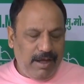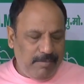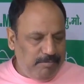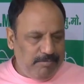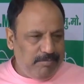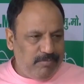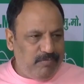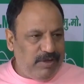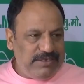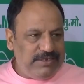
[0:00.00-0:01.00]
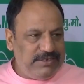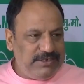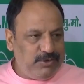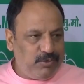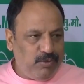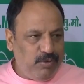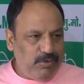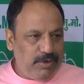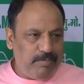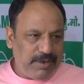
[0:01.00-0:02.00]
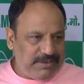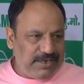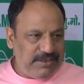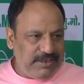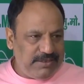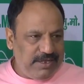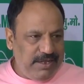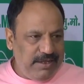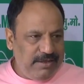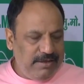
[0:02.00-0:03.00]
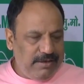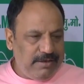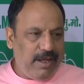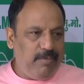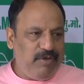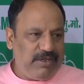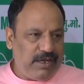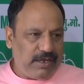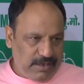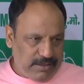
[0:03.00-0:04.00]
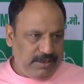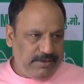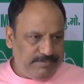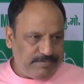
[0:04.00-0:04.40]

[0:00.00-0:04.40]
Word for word: हम वैसी चीजों को न प्रश्रय देते हैं न हम वैसा करते हैं